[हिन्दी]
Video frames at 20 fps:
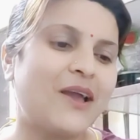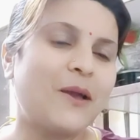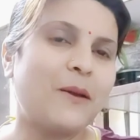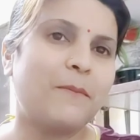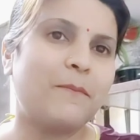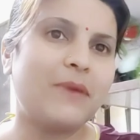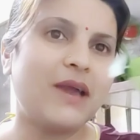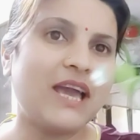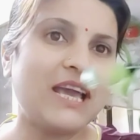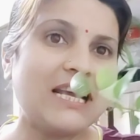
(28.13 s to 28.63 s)

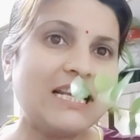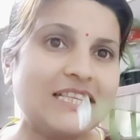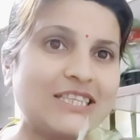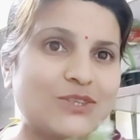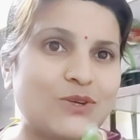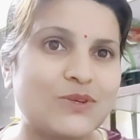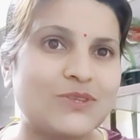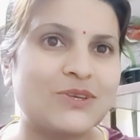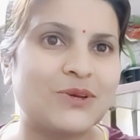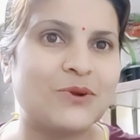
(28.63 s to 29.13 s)
मैं
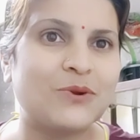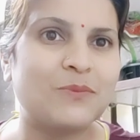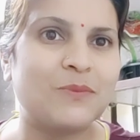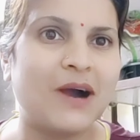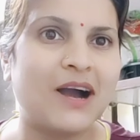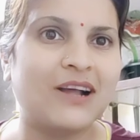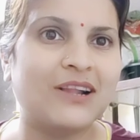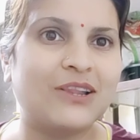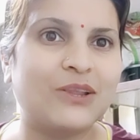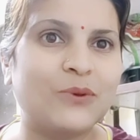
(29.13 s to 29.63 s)
इसको ज़रूर
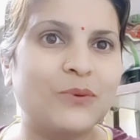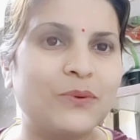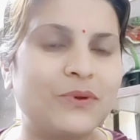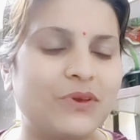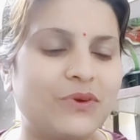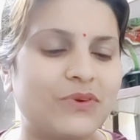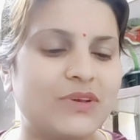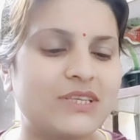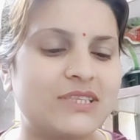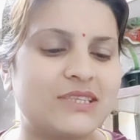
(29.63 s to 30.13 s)
मांगती हूँ
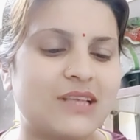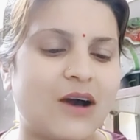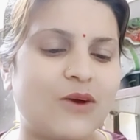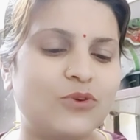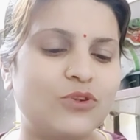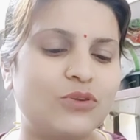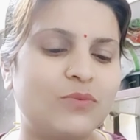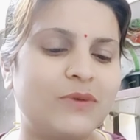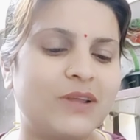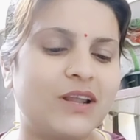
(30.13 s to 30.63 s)
क्योंकि
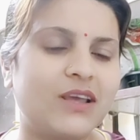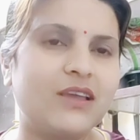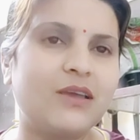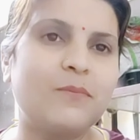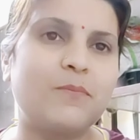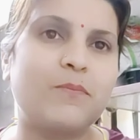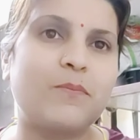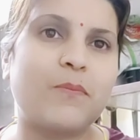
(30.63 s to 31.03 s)
साउथ में ना ये